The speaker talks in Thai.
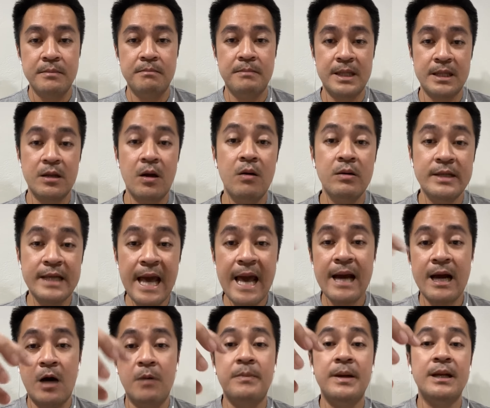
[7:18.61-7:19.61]
มันต้องแย
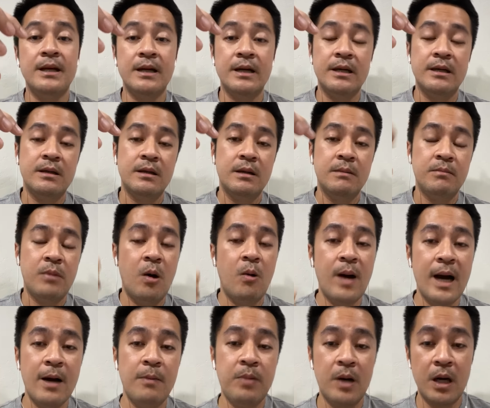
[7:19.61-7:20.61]
กออกไปเลยเพราะ
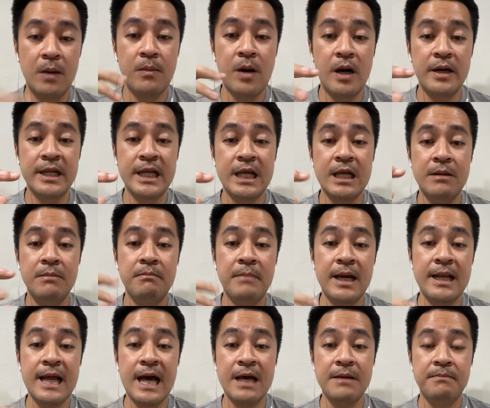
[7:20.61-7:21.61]
ว่าพรบนี้
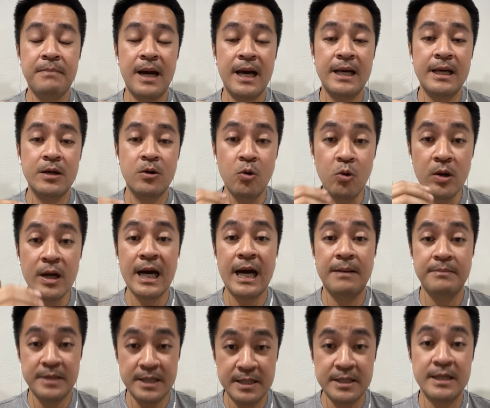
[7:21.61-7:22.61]
ไม่ได้ไปคุกคา
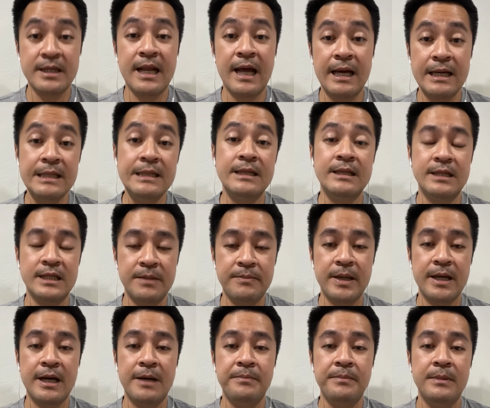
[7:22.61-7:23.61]
มศาสนาอื่นใช่ไห
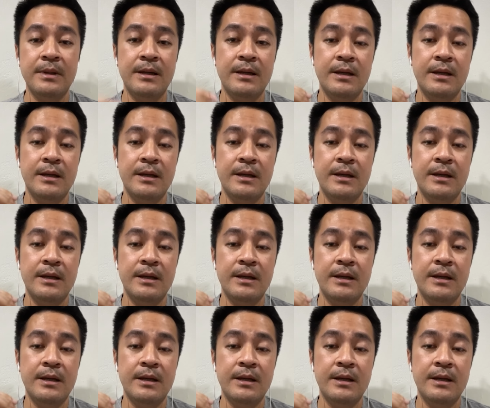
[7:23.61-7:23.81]
มครับ